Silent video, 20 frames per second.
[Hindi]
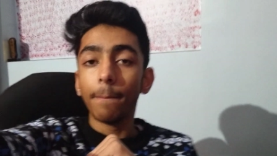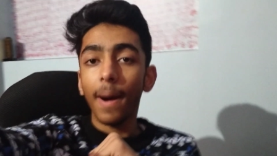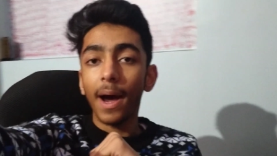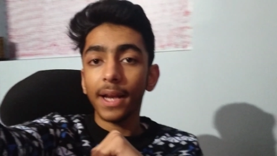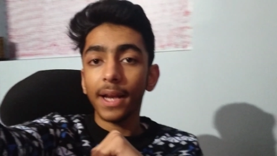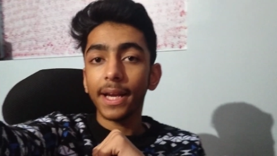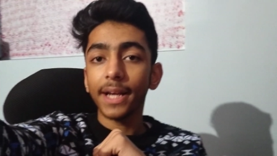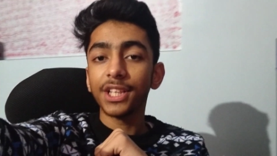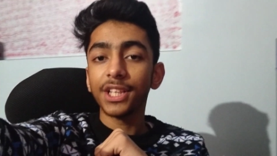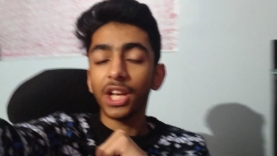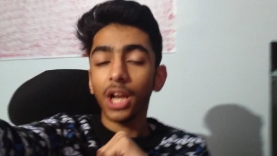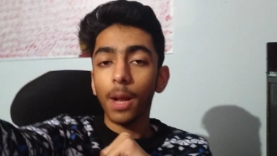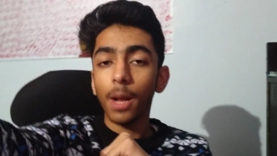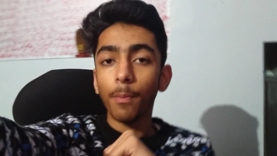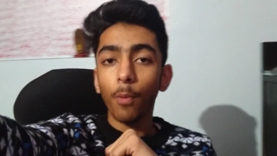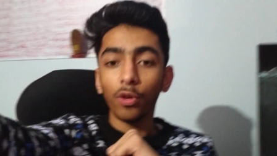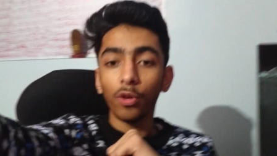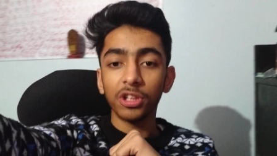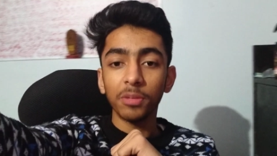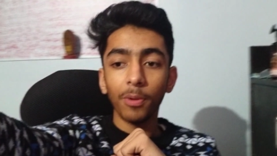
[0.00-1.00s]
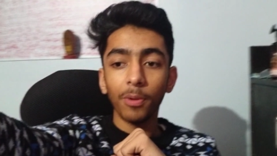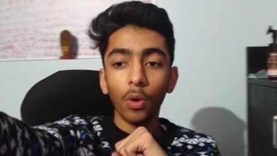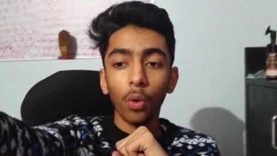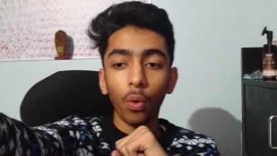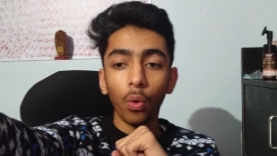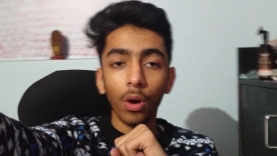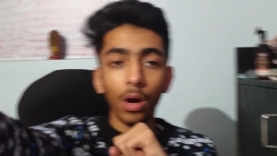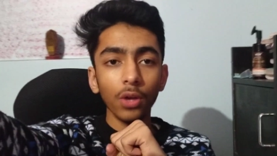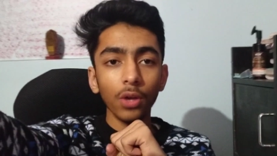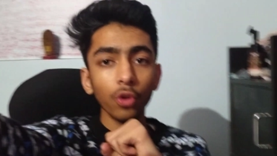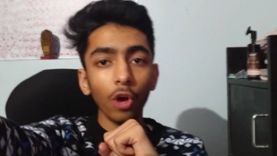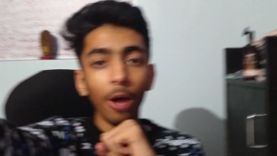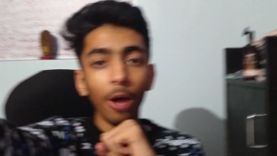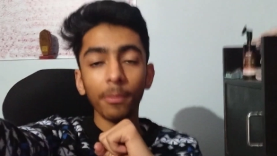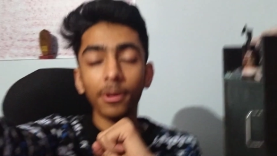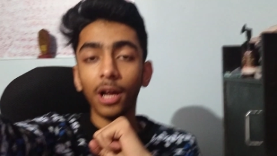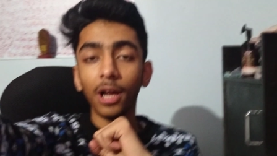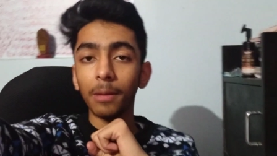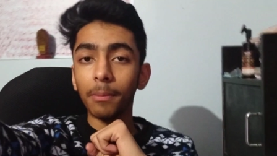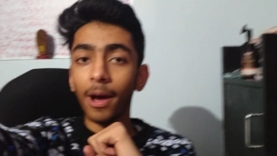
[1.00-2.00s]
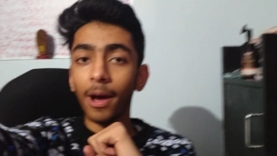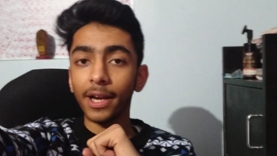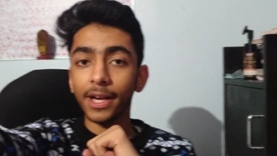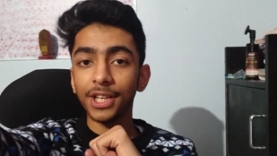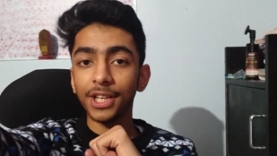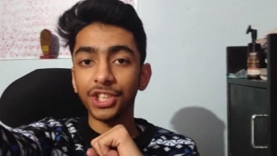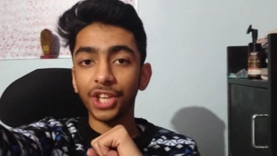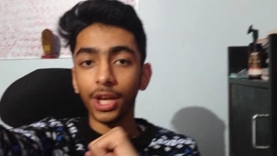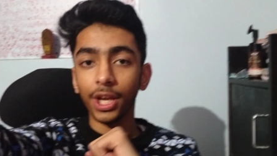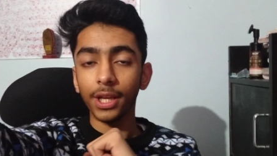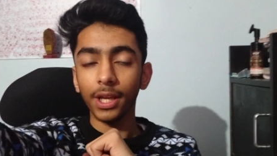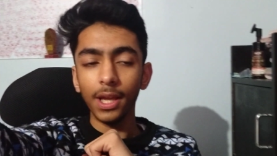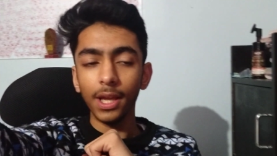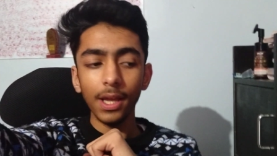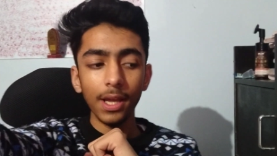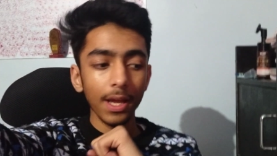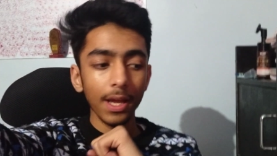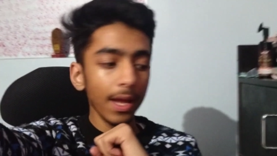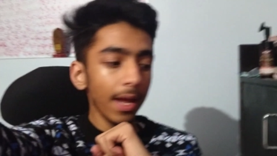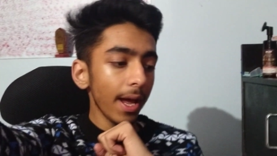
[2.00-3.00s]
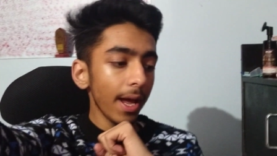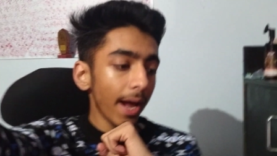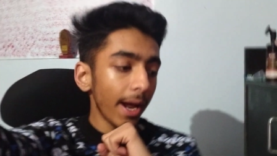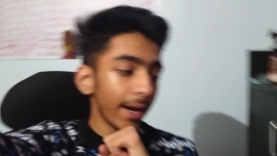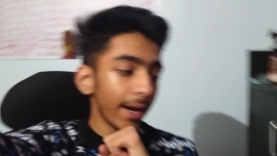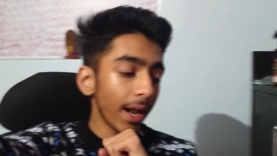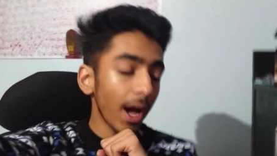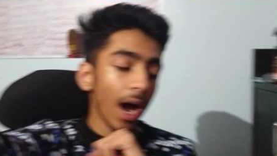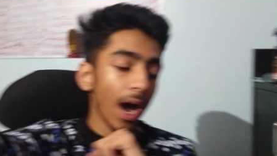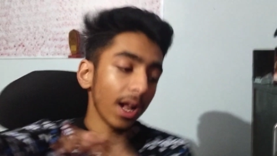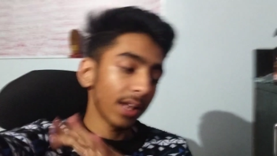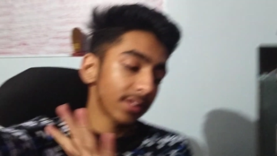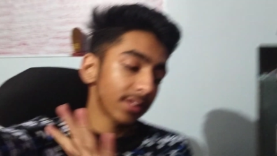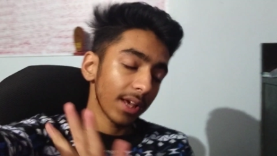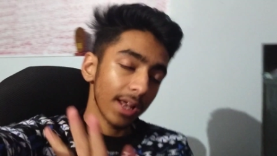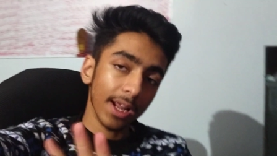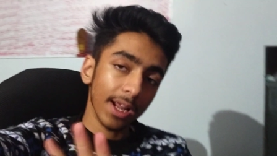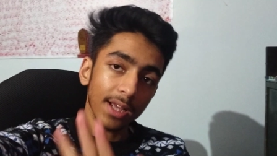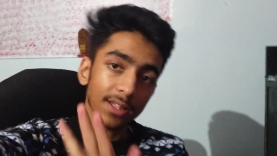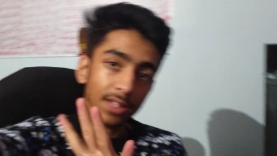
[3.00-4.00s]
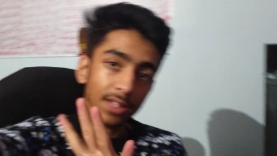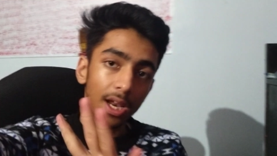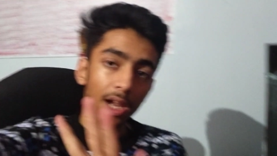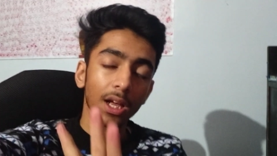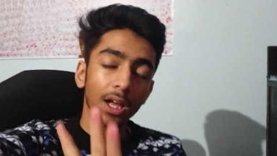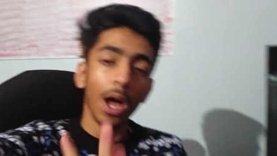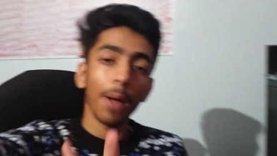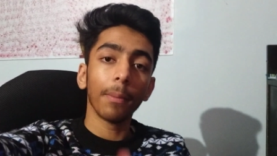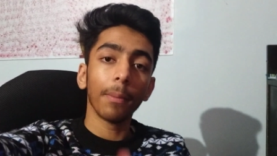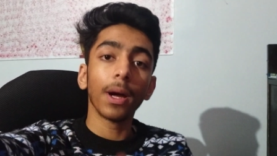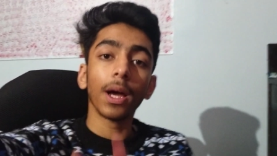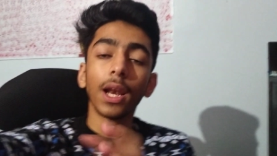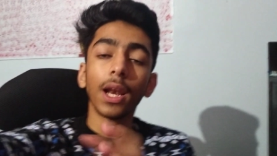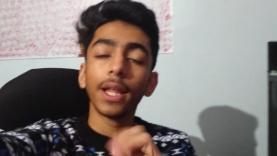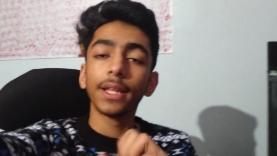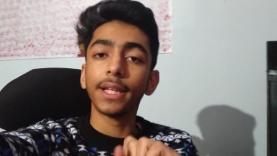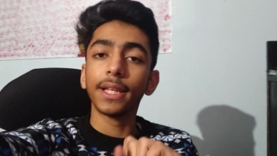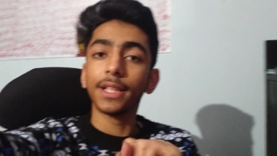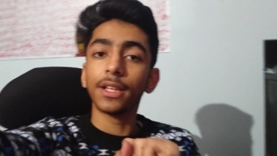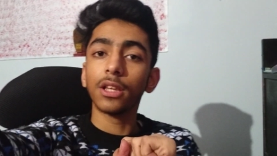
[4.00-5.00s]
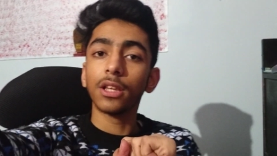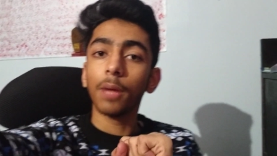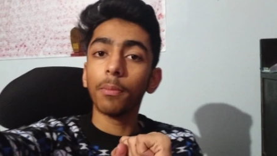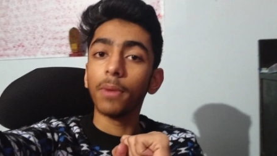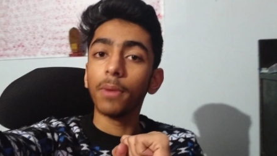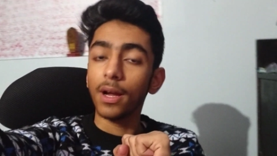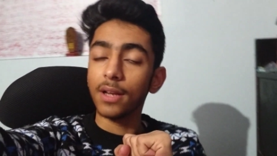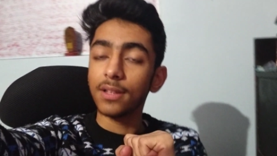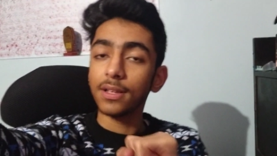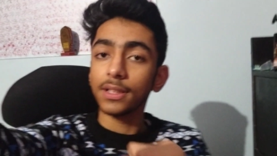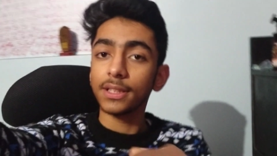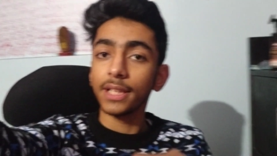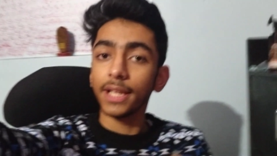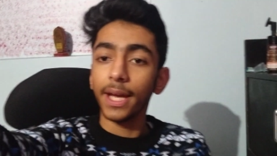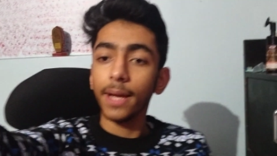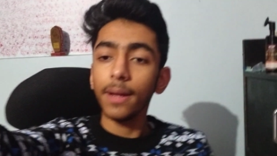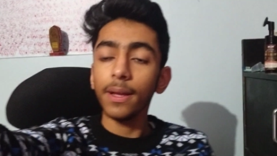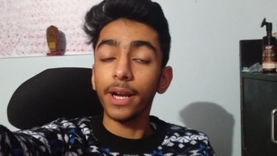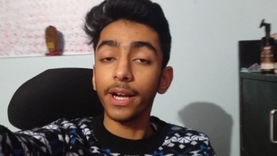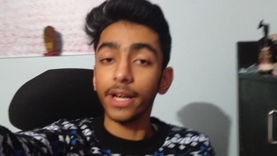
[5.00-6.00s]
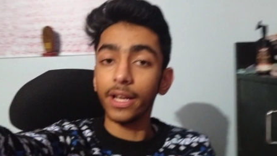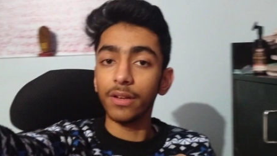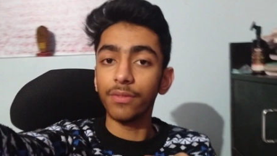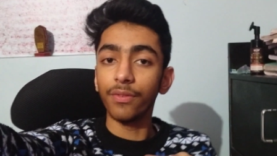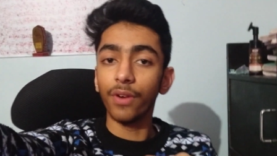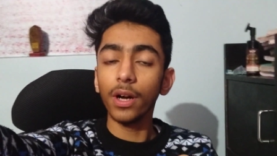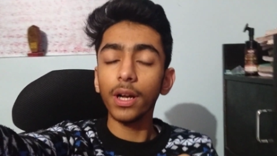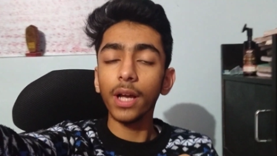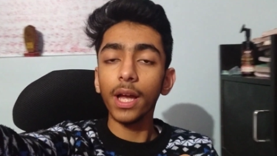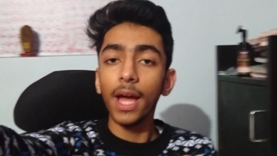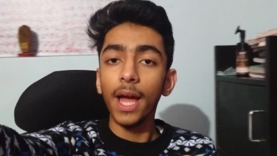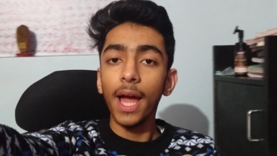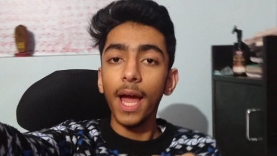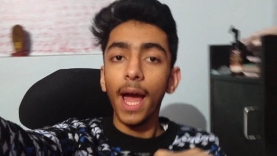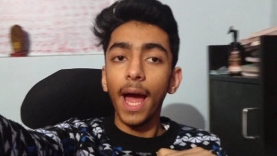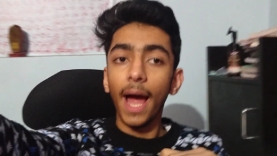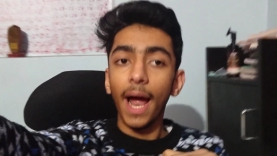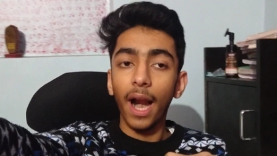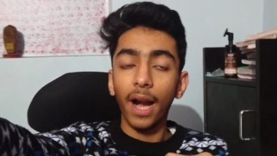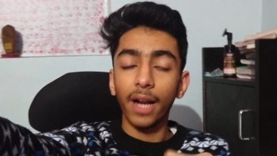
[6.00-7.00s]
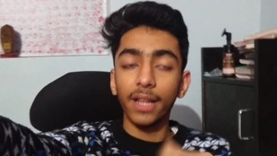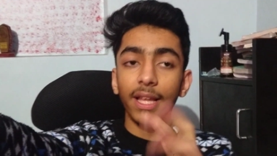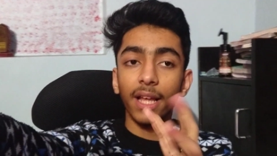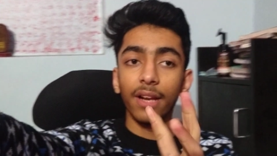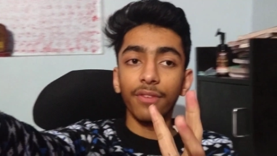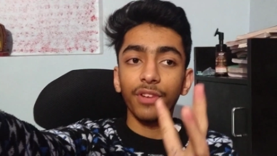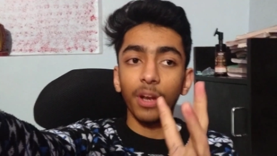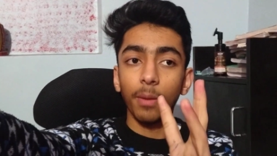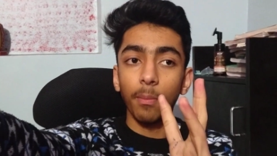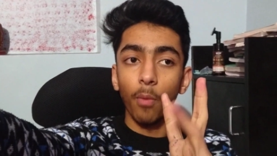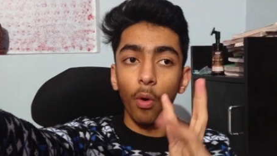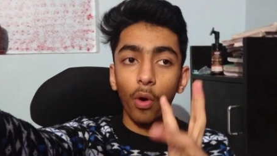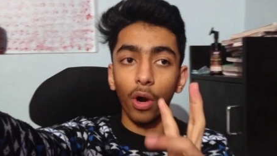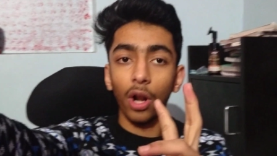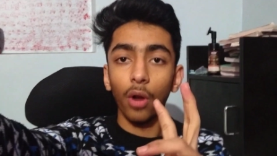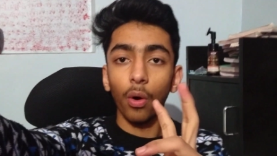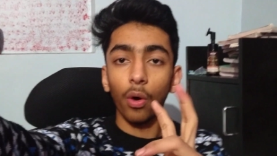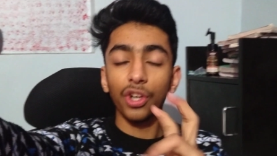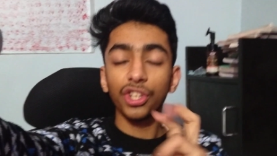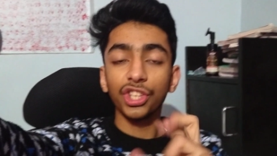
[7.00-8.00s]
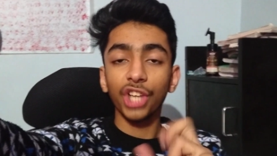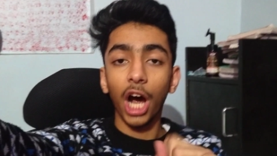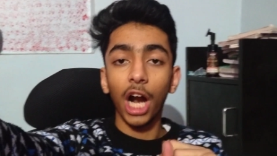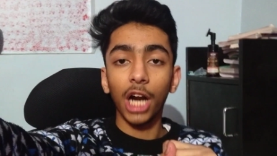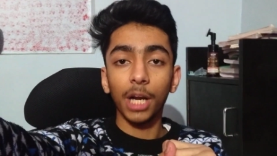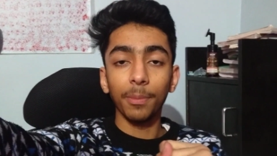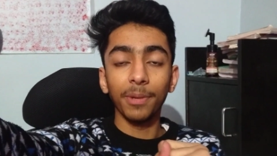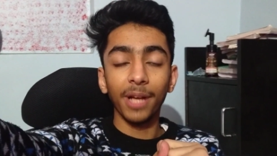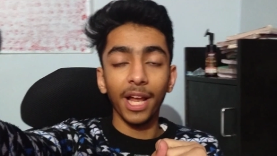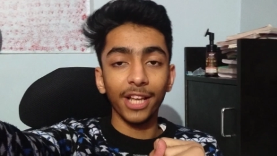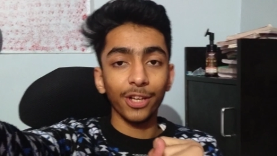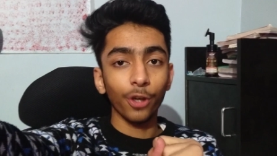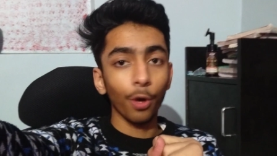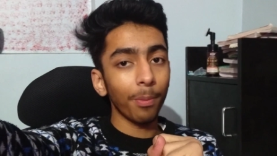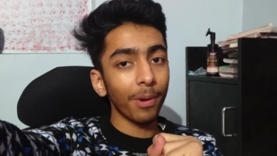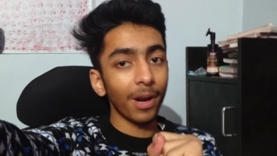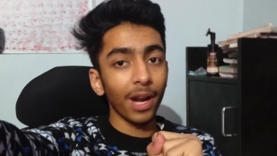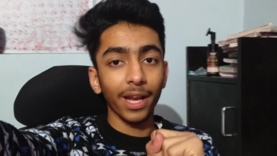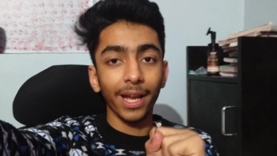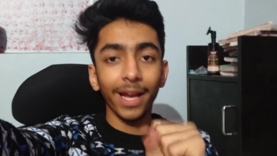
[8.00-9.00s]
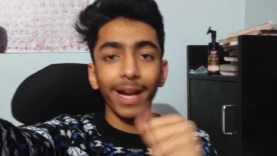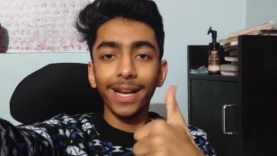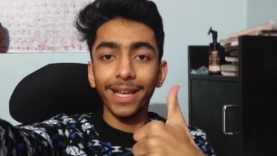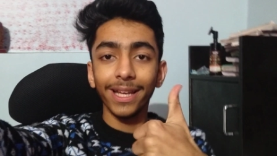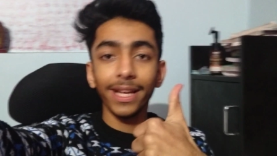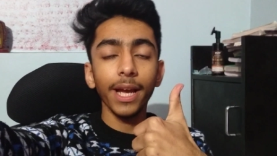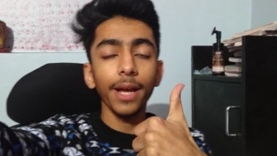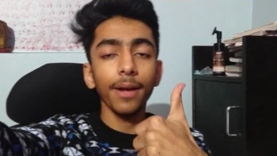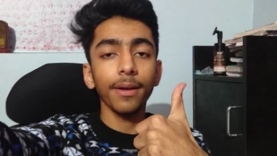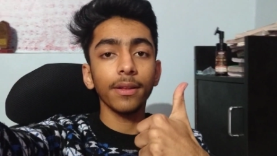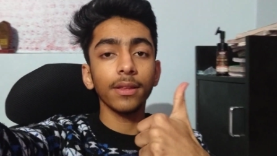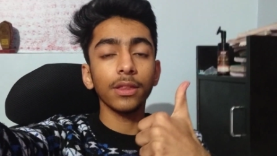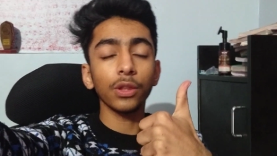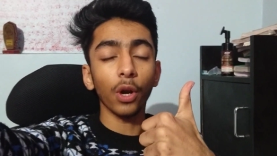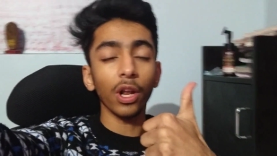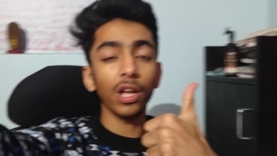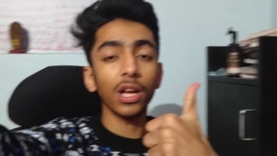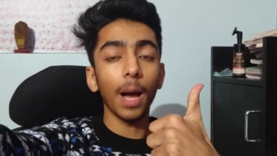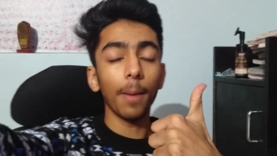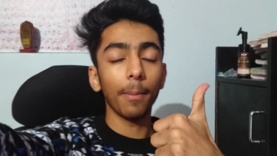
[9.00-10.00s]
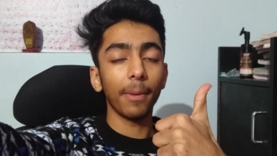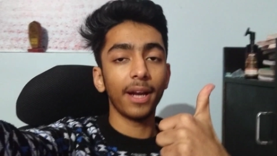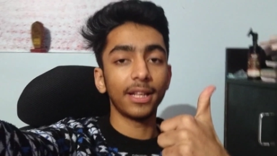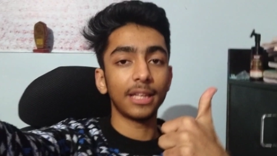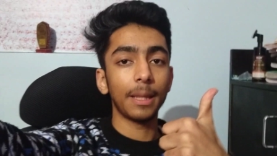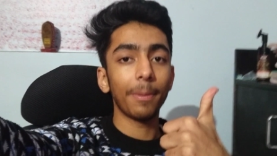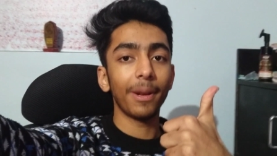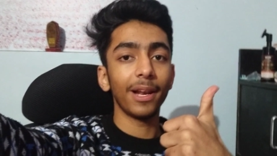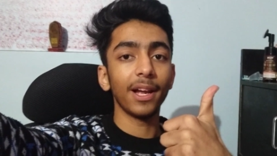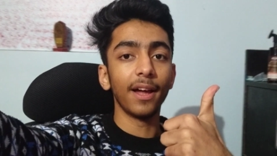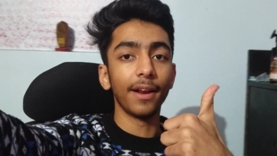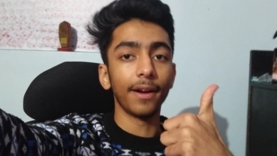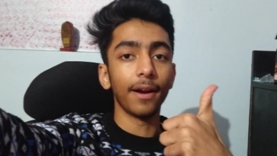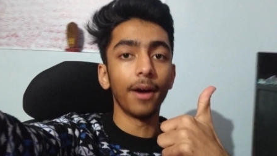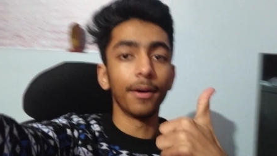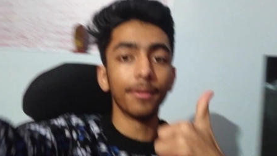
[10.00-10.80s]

मार्केट जाना पॉसिबल होगा तो हम कल मार्केट जाएंगे एंड आज सारा का सारा काम कर लेते हैं जितना हम कर सकते हैं रिटर्न वर्क एंड देन फिर हम मॉडल और चार्ट बनाने के ऊपर लगेंगे ठीक है थोड़ा काम करते हैं पहले घर